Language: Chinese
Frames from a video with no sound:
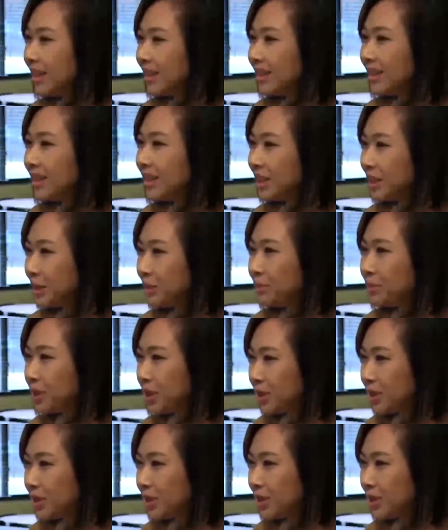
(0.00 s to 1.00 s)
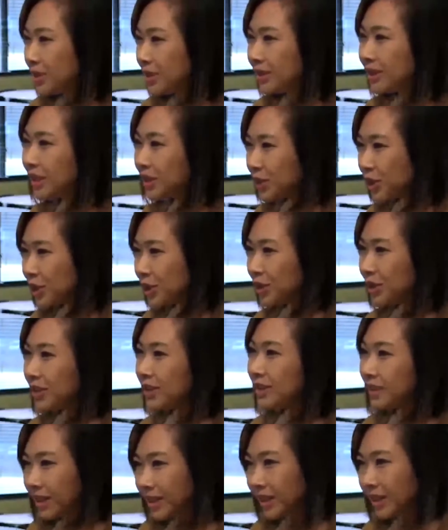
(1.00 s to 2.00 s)
那您平时那
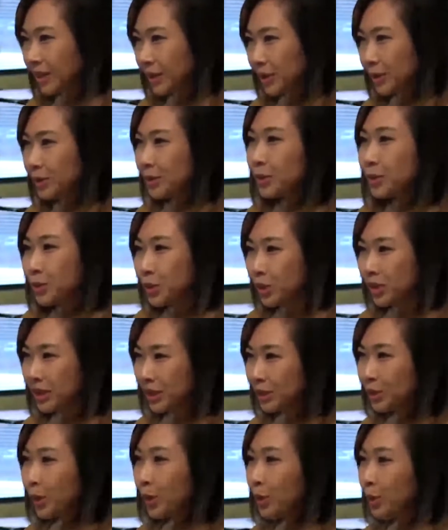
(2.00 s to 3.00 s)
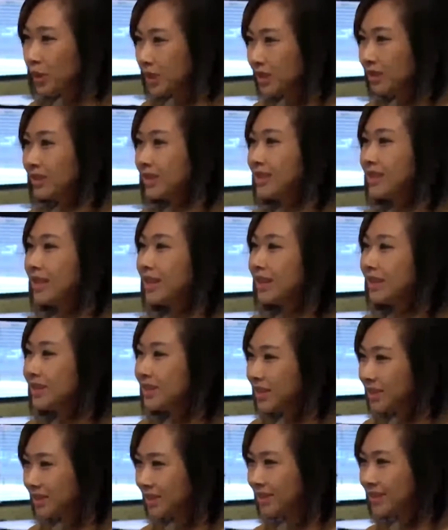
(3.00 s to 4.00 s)
吃可以说您通过挣钱
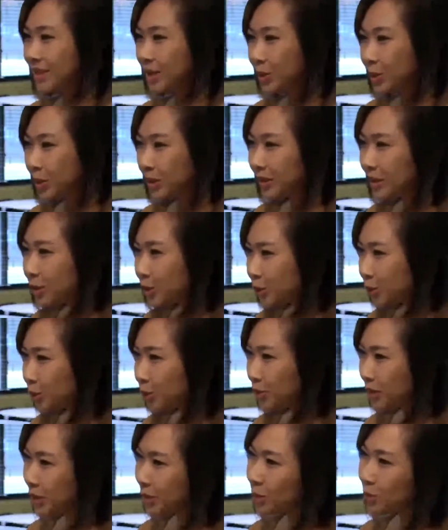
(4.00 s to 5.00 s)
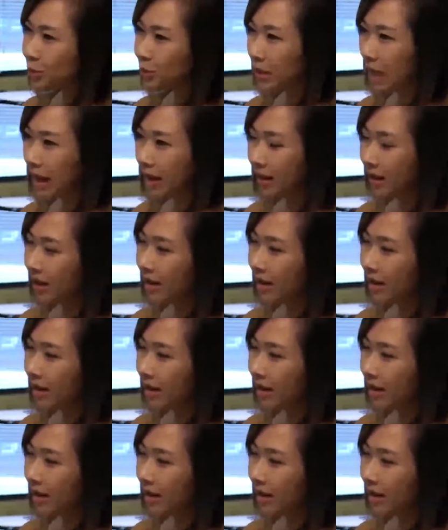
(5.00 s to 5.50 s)
自己解决，那住您住哪儿